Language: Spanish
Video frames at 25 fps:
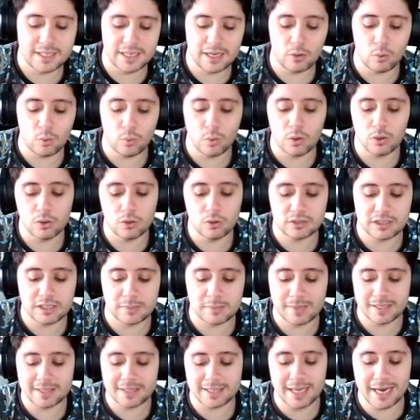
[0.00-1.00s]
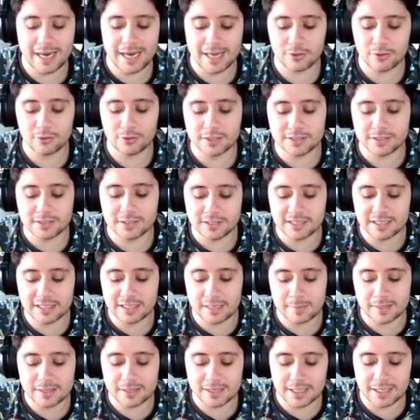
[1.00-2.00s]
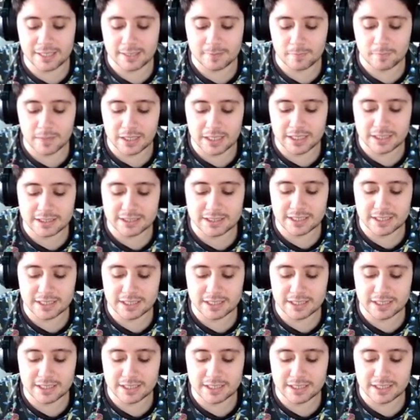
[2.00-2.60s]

el juego te manda a donde te tiene que mandar, que es